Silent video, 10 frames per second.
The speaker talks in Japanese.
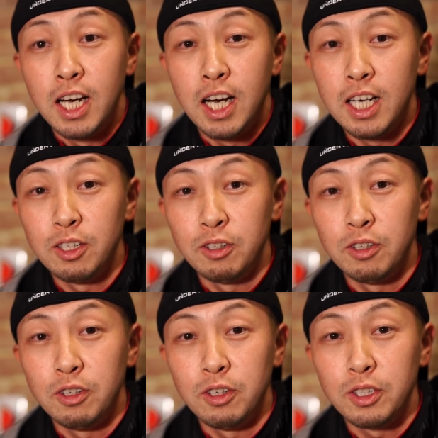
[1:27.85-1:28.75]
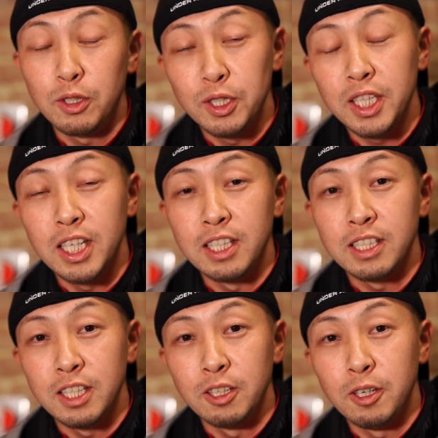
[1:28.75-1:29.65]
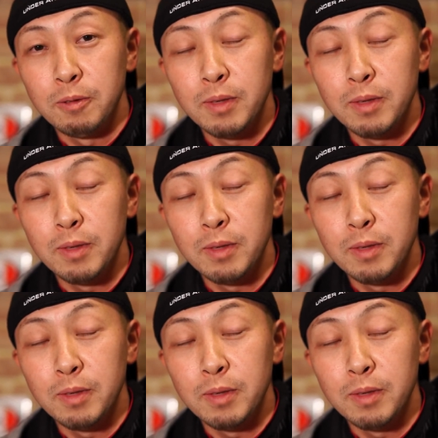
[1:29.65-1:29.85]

あのー、撮ってたんですけど、